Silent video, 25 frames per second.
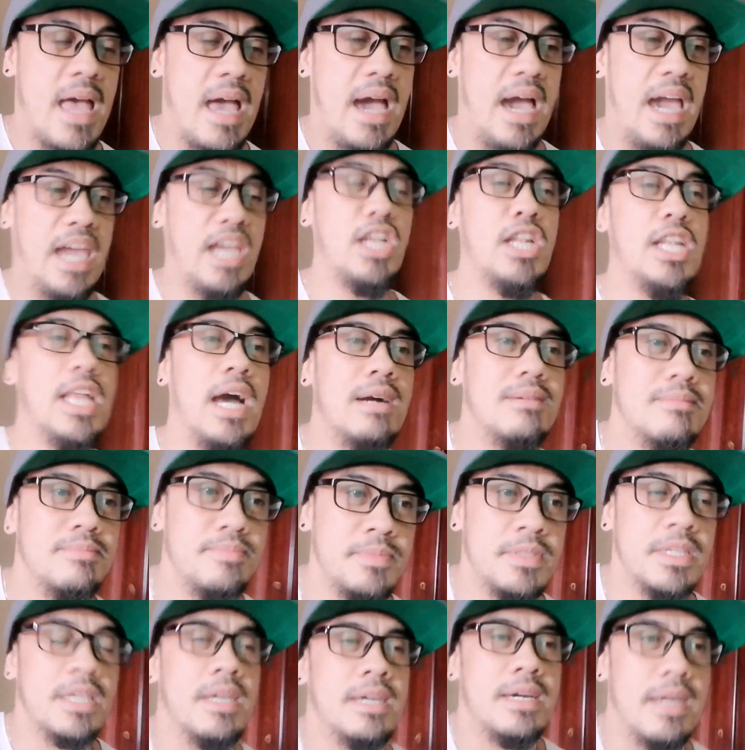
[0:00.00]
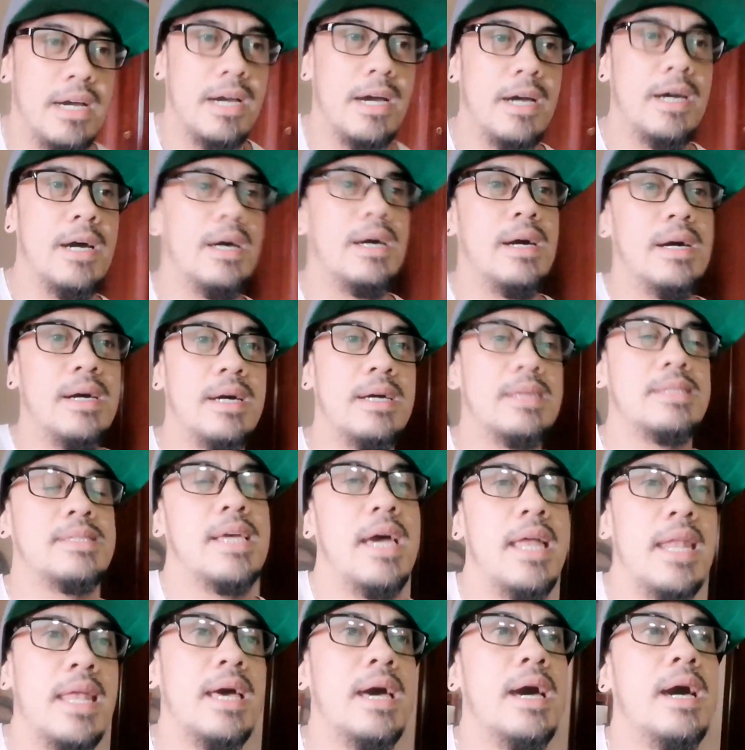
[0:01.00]
Ayun lang. Uh,
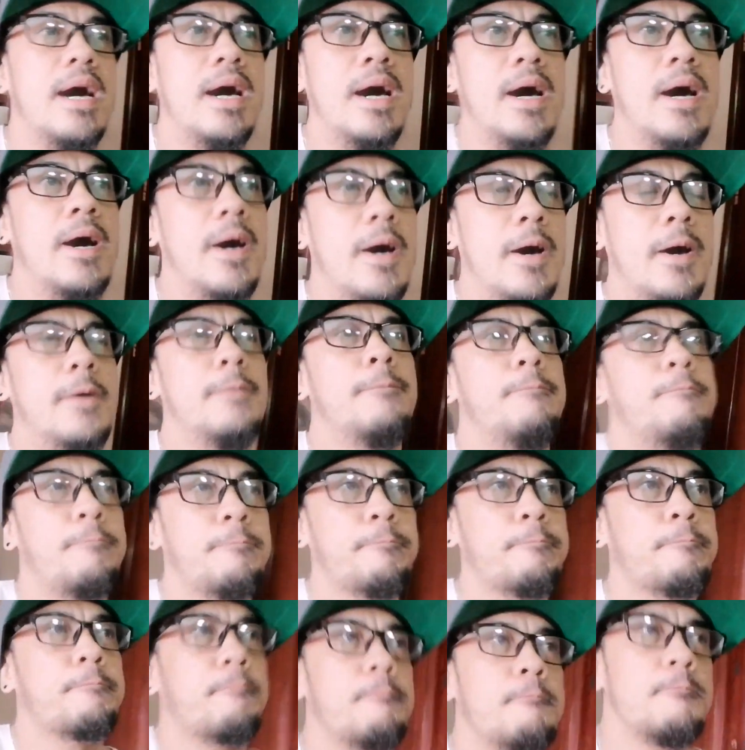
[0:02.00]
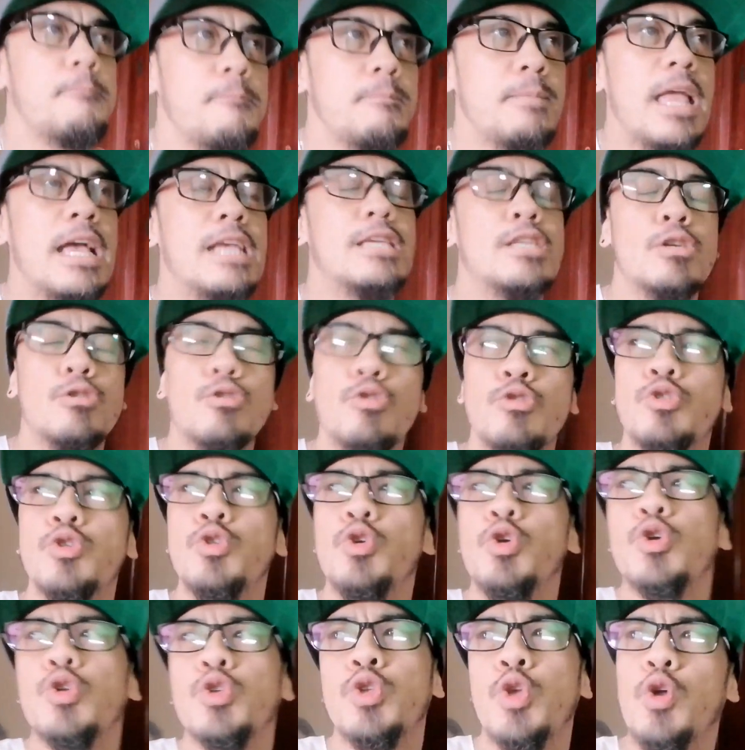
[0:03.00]
sana sa
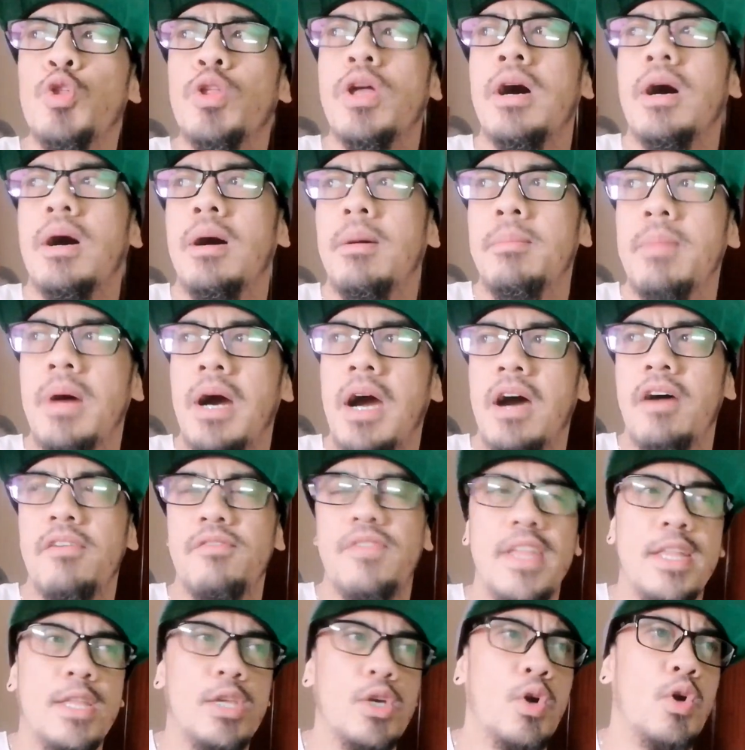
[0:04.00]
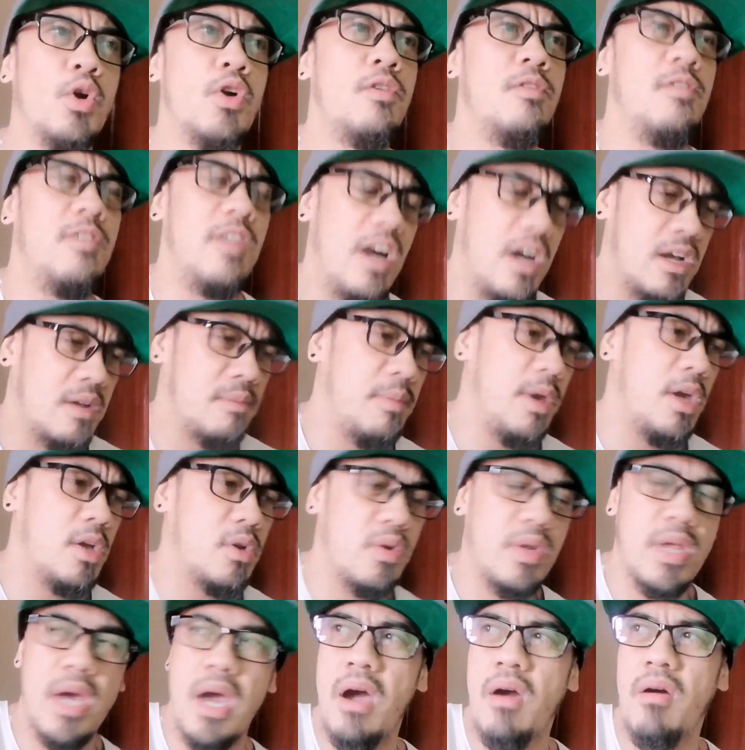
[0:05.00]
susunod kong uh, ah, mga video or vlog,
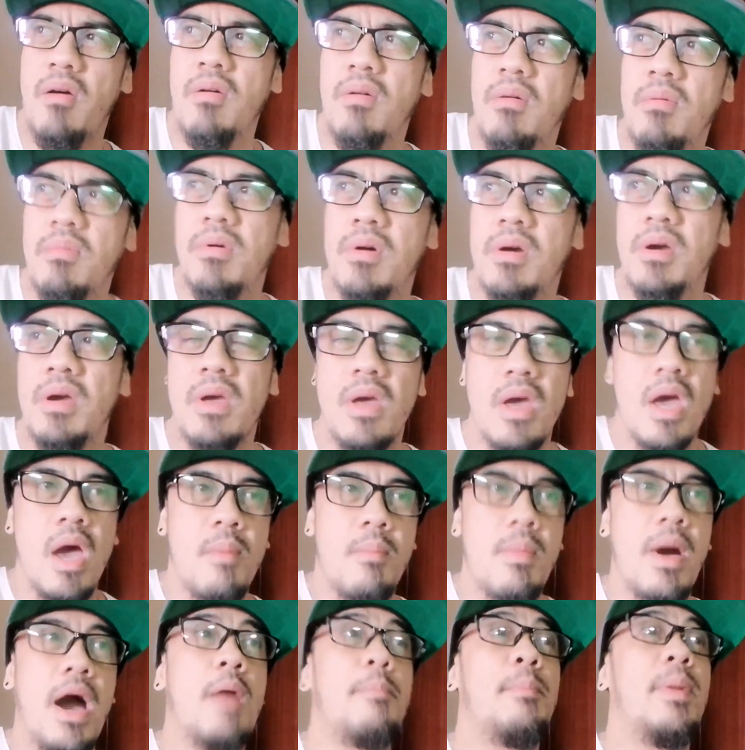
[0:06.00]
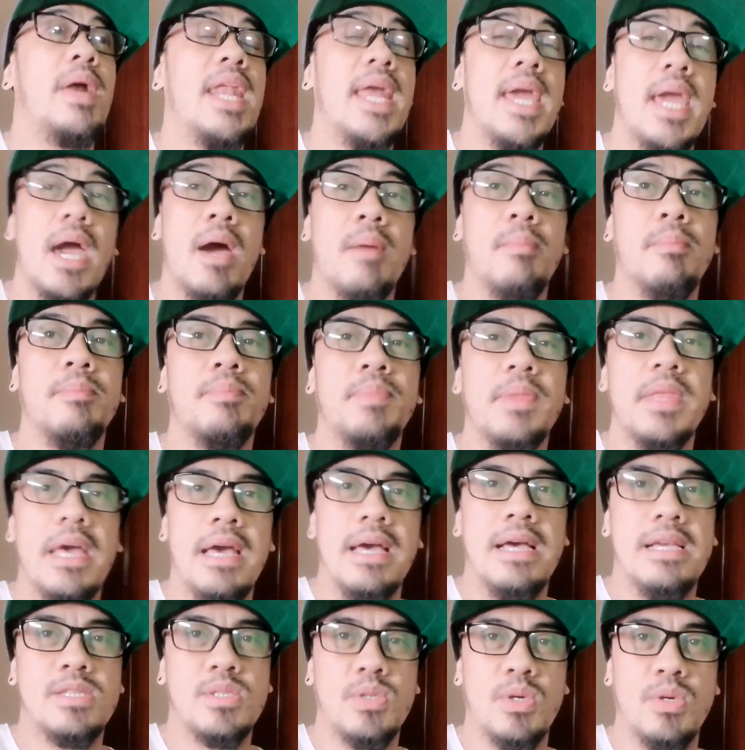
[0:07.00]
meron na akong makapanayam.
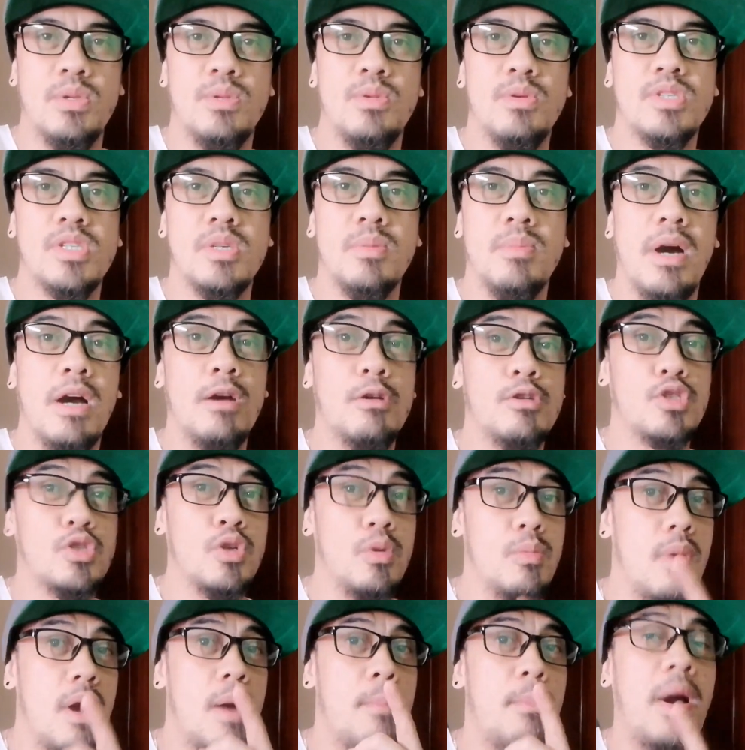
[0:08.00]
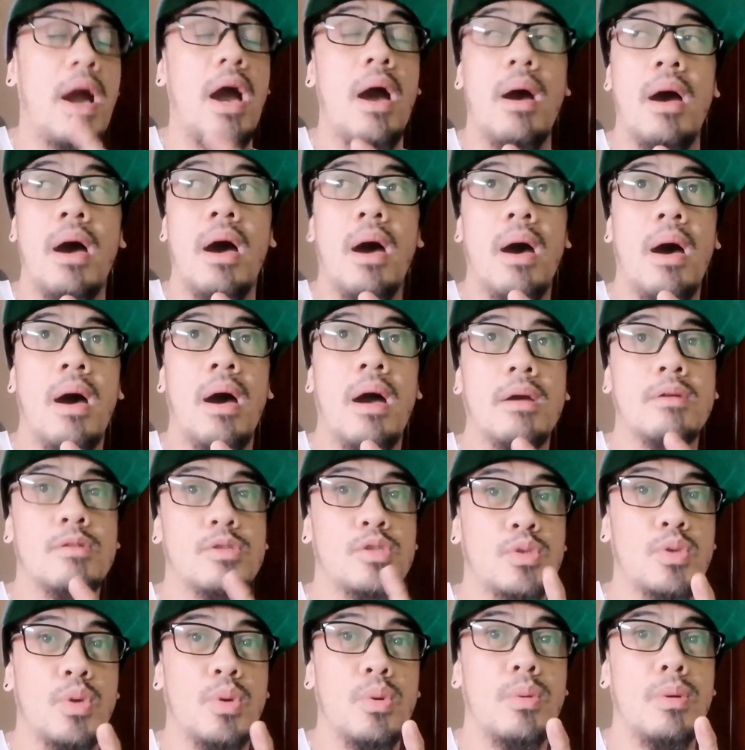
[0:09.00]
So, dun sa mga gustong mapak, uh, ah,
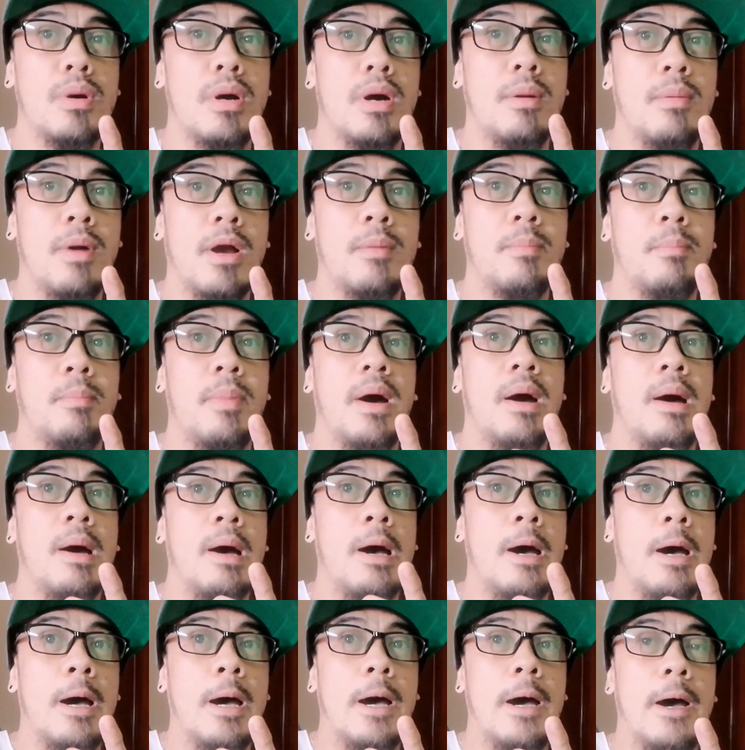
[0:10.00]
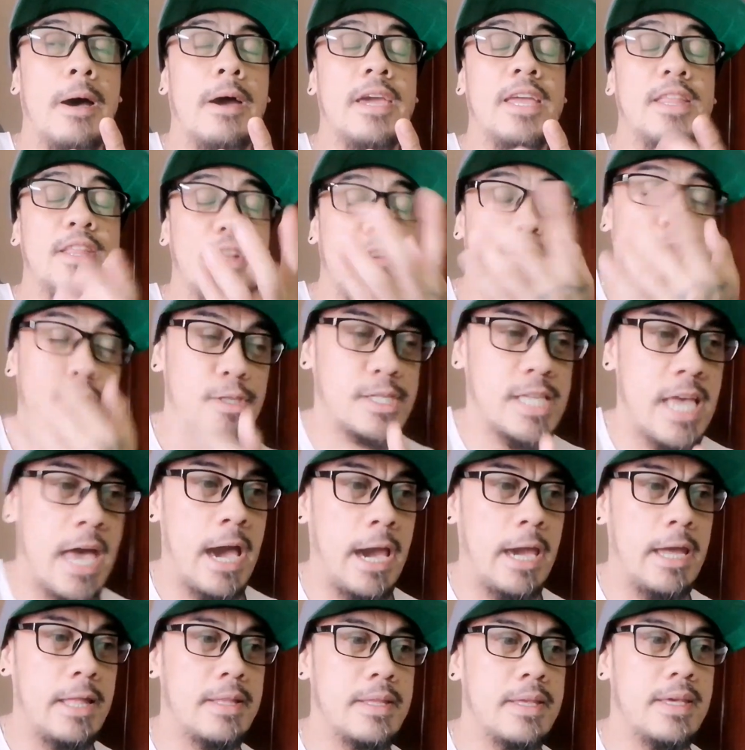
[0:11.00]
gustong uh, magpa-interview
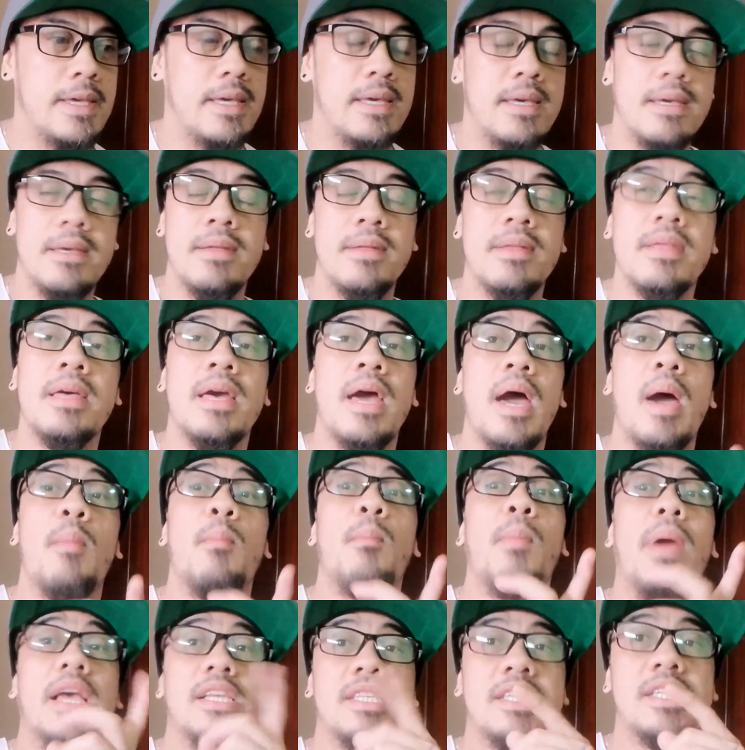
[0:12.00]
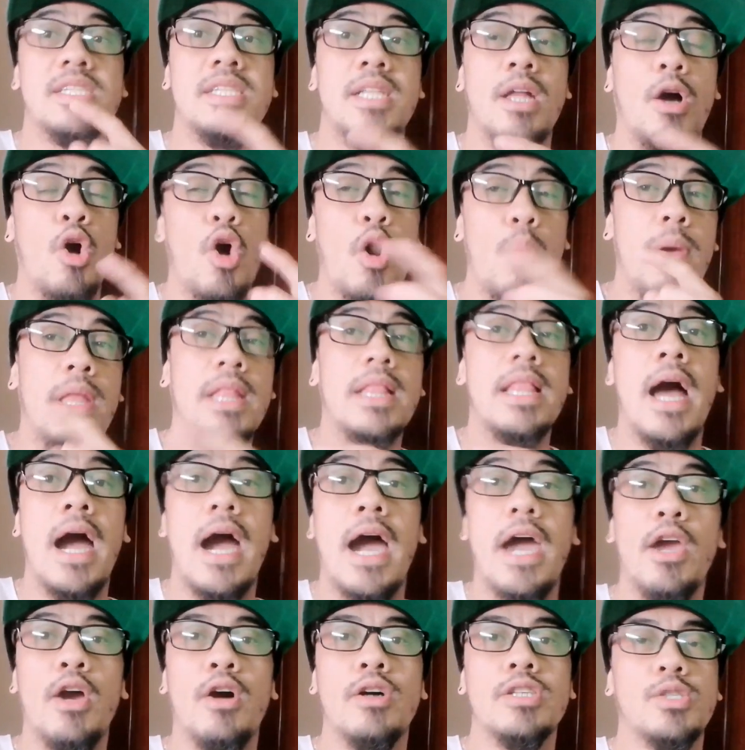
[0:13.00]
sa akin, message lang, comment
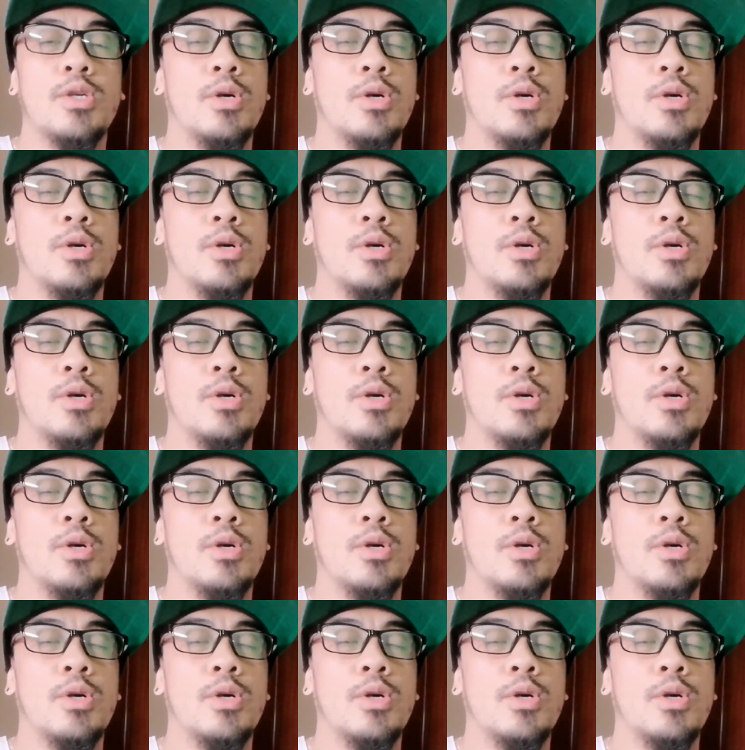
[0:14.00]
lang kayo.